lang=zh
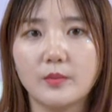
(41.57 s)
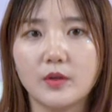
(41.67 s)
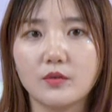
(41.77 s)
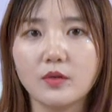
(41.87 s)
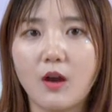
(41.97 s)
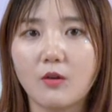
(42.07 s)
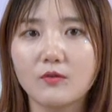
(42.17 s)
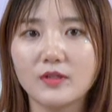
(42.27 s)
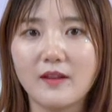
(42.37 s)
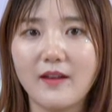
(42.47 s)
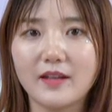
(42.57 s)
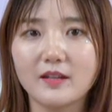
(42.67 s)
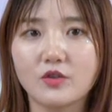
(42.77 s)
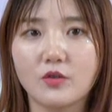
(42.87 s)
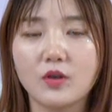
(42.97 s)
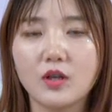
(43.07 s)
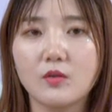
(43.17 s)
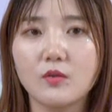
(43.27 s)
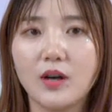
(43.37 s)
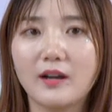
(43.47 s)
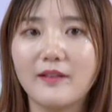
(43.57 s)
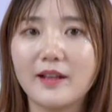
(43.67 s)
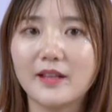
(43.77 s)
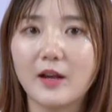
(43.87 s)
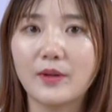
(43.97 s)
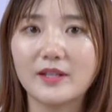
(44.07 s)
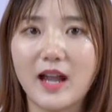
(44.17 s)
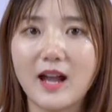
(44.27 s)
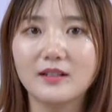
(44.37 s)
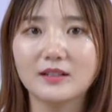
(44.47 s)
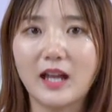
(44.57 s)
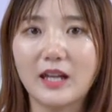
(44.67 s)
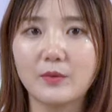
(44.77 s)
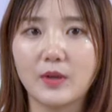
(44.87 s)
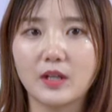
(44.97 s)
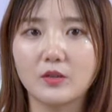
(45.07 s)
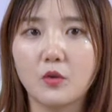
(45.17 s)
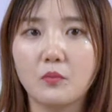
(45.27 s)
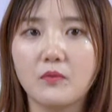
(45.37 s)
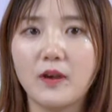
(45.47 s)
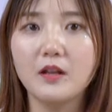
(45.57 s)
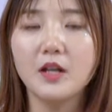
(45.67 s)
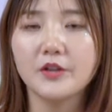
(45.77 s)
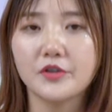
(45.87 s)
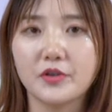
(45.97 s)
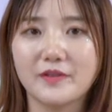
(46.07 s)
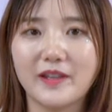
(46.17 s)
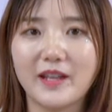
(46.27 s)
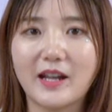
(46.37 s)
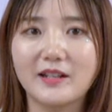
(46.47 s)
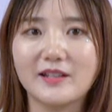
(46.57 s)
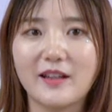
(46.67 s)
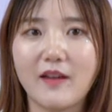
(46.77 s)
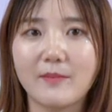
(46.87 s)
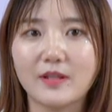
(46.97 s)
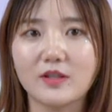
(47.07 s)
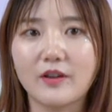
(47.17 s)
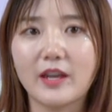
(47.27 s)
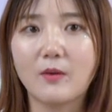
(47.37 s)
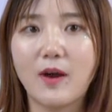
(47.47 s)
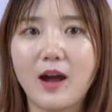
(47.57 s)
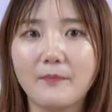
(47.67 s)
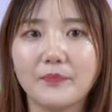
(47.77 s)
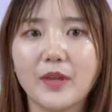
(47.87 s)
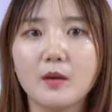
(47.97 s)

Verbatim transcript: 比如老公在外应酬客户，很晚才回家，她连原因都不问，就以为男人在外面造夜花。